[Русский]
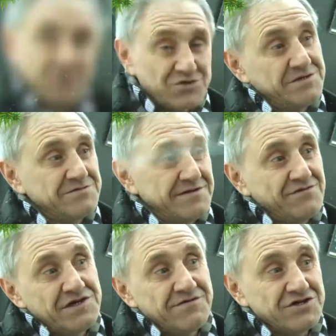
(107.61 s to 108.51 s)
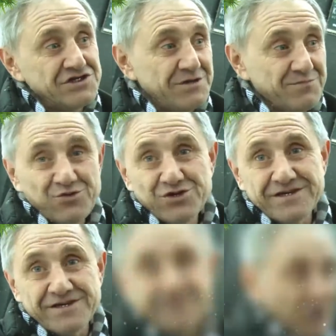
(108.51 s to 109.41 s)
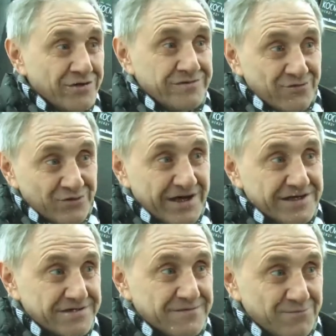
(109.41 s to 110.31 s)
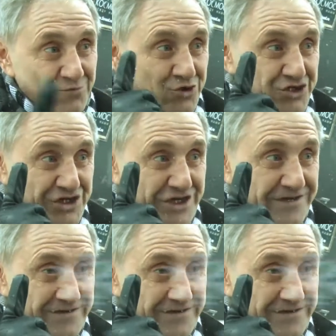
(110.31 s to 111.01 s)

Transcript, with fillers: В общем, за Владимировича Путина он у нас мужик.